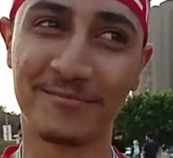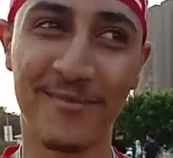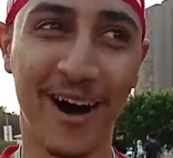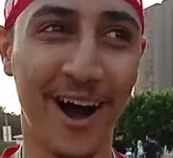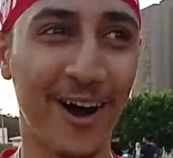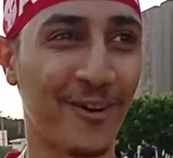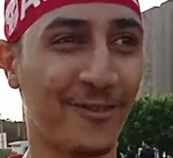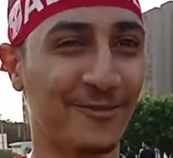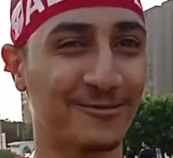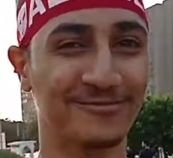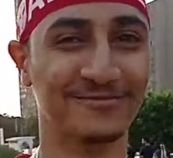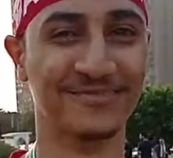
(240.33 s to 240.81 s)
في
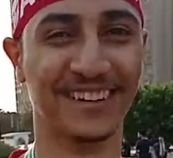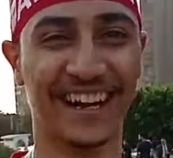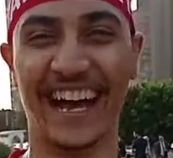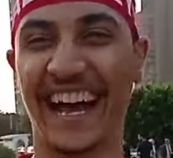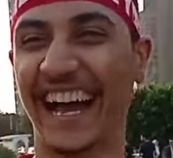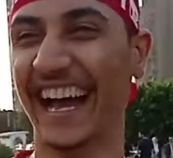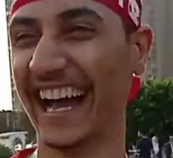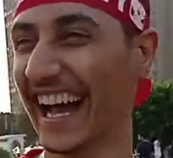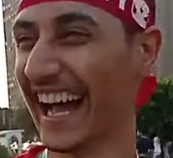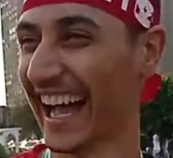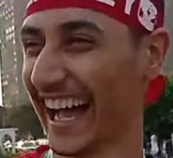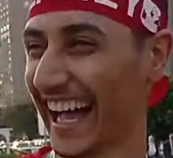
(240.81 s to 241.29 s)
دماغه
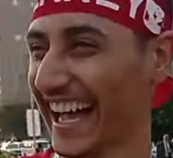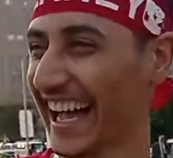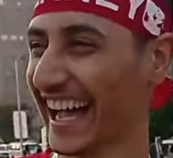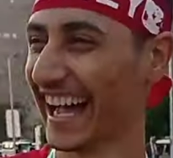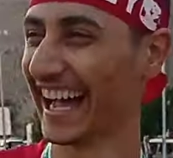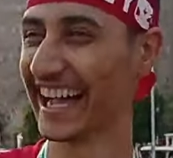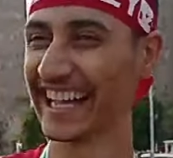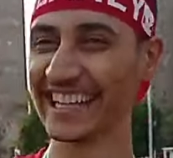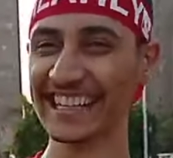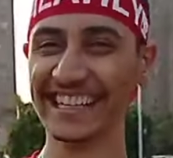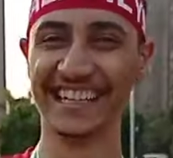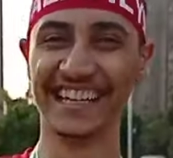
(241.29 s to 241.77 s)

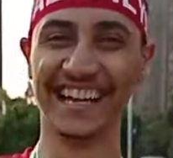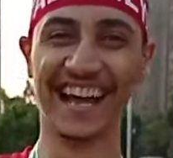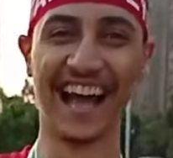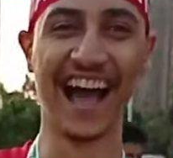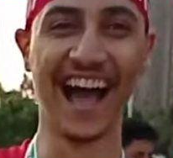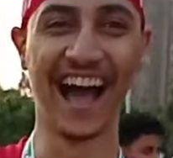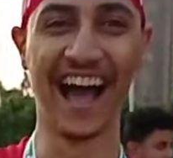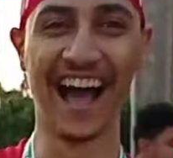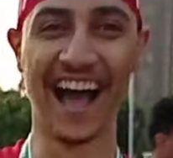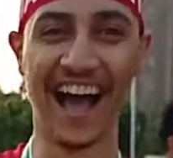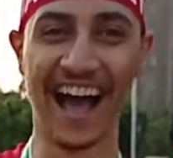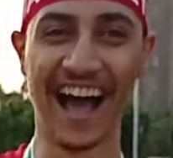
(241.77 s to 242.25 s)
احنا
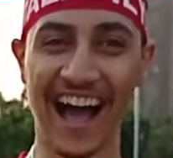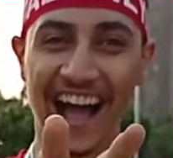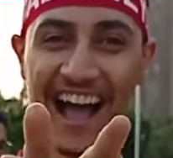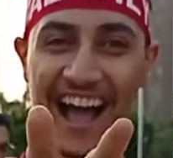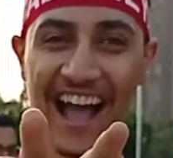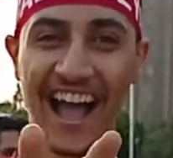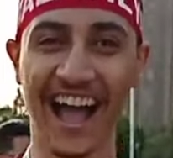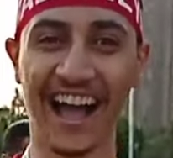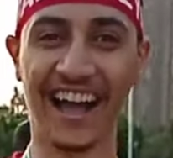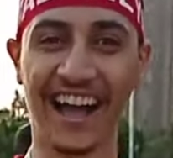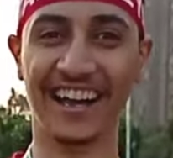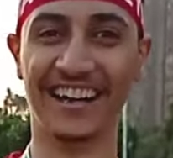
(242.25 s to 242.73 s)
بقى كده